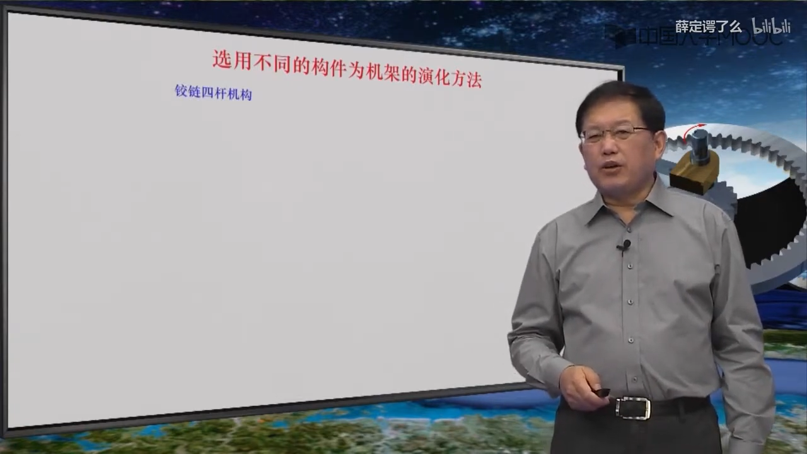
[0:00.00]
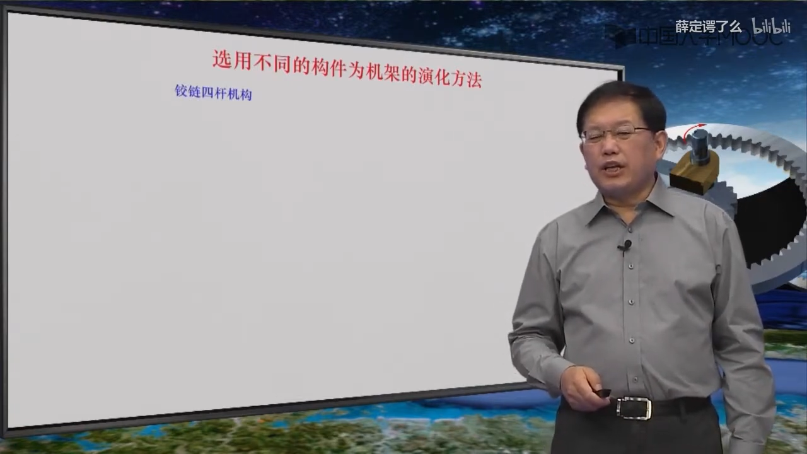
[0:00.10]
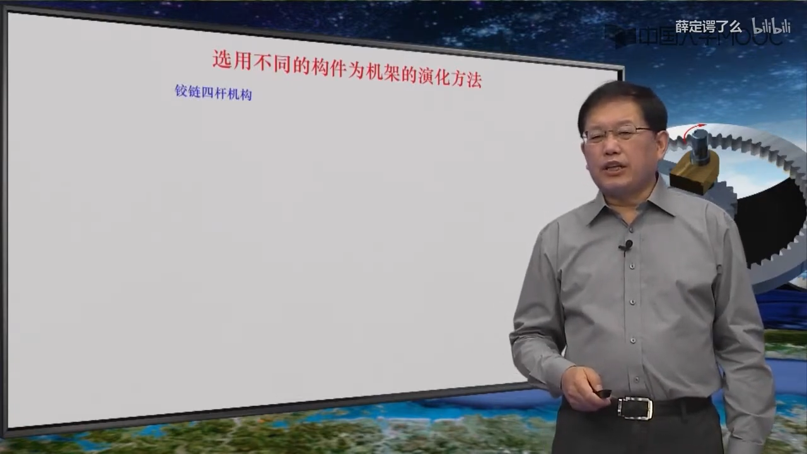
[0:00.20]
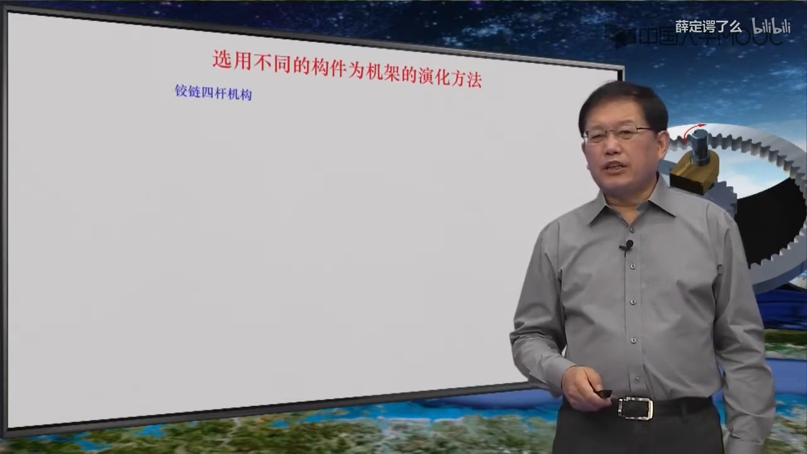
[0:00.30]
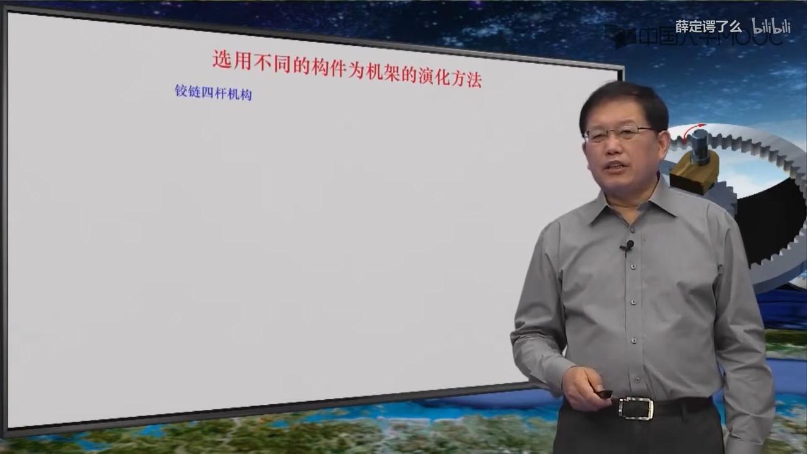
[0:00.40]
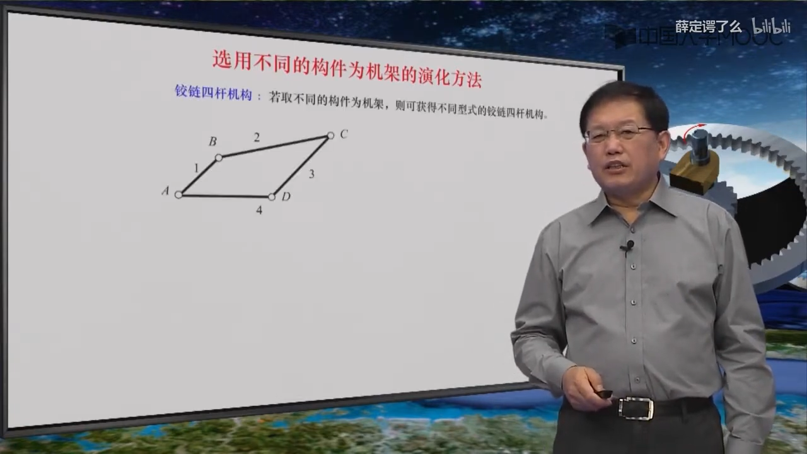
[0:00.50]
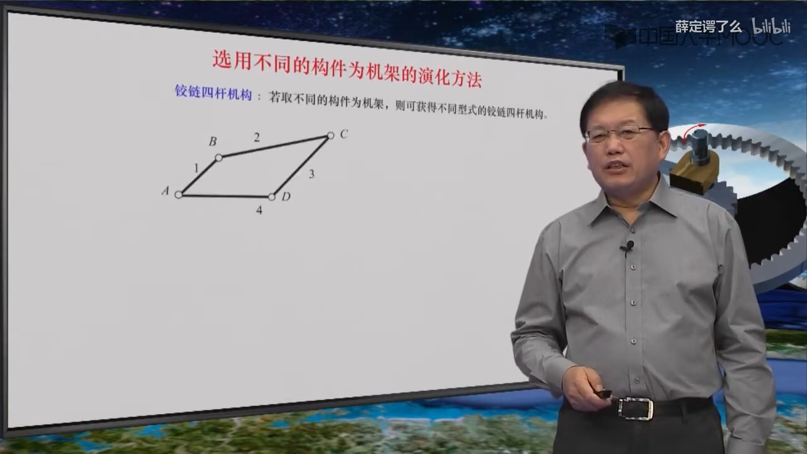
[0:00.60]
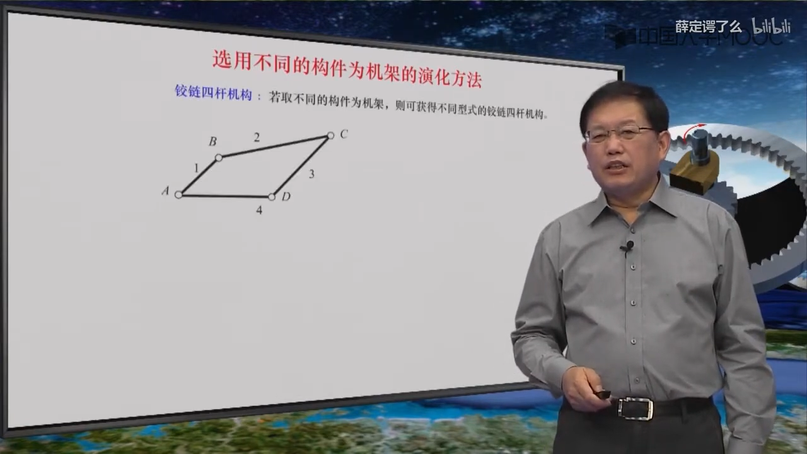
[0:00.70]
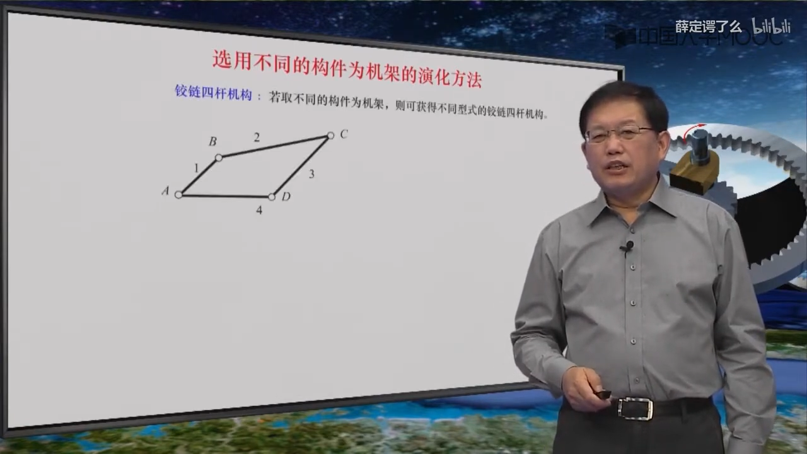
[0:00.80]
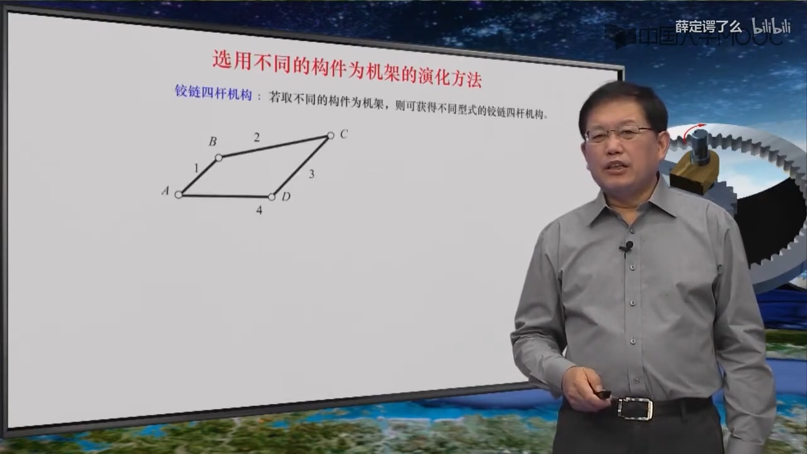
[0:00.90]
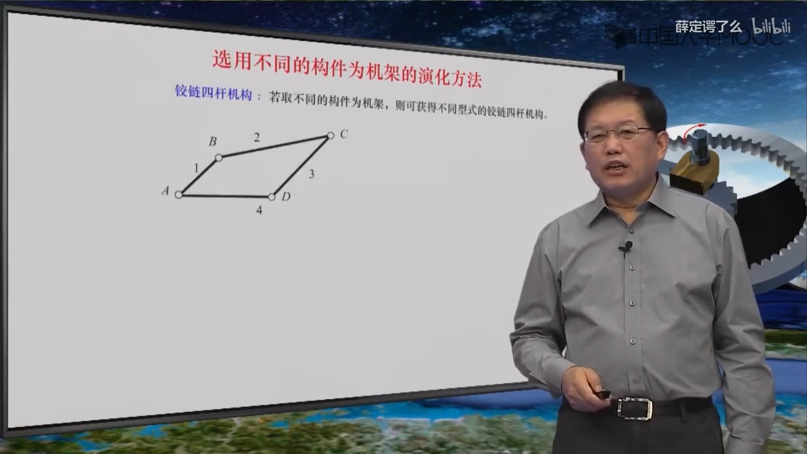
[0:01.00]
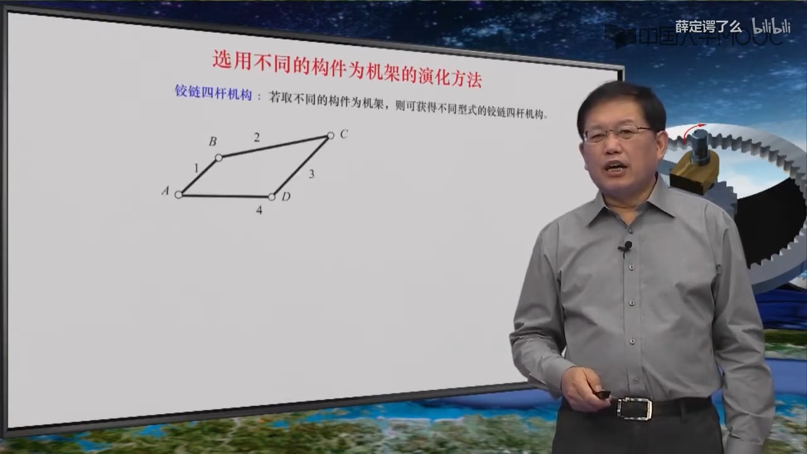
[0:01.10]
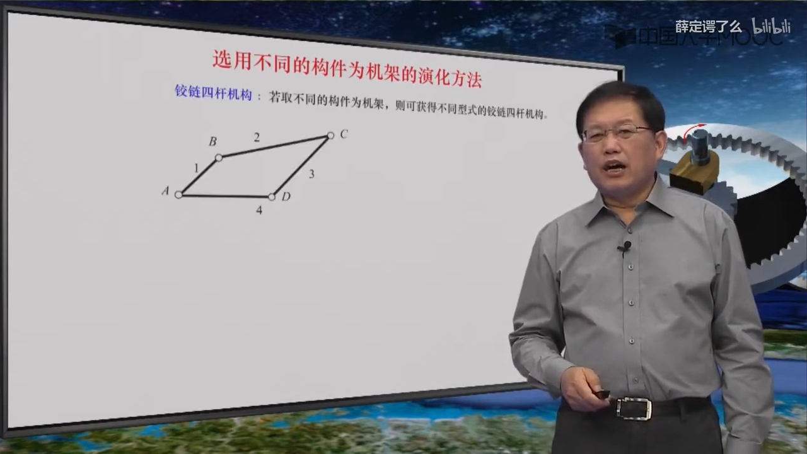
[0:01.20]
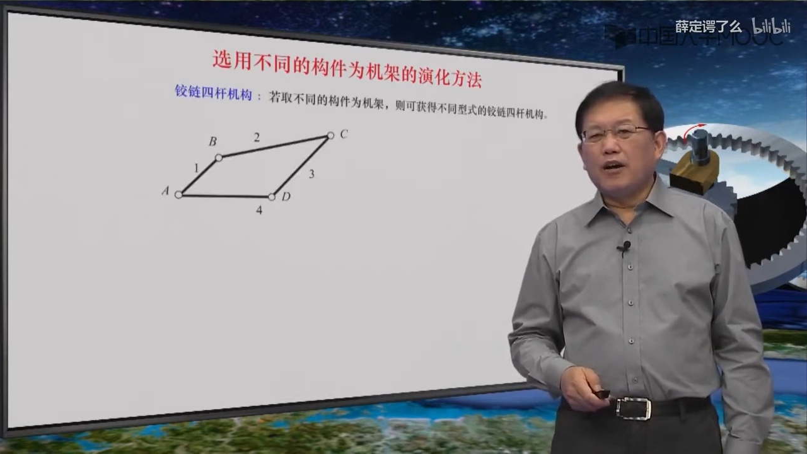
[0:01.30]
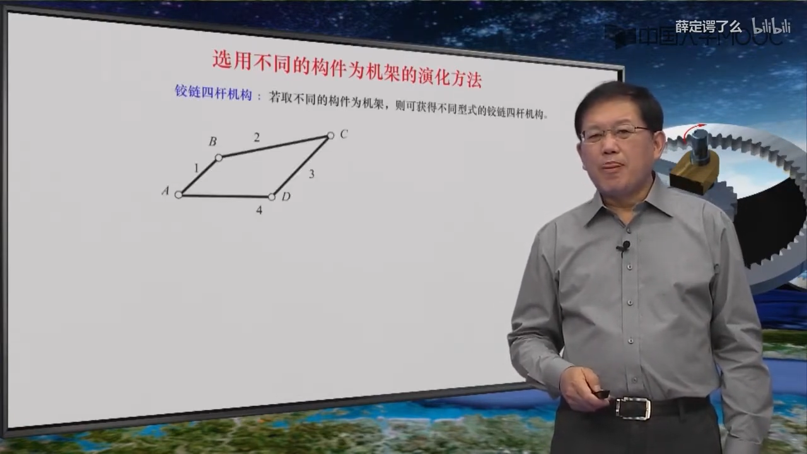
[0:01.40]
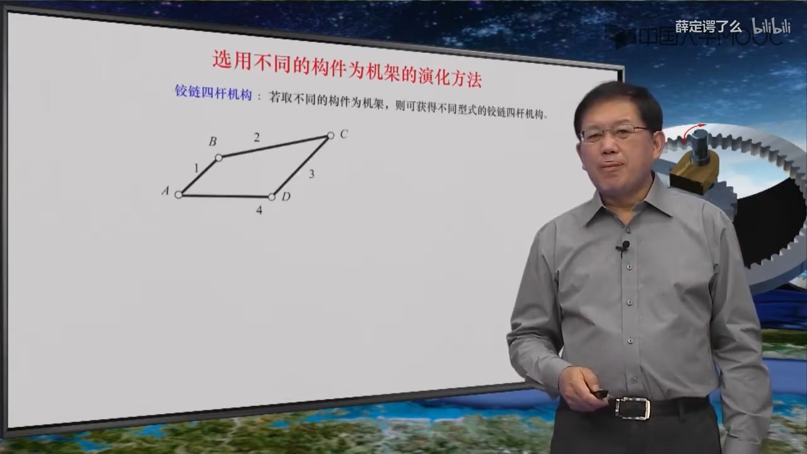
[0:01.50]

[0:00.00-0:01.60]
为例啊。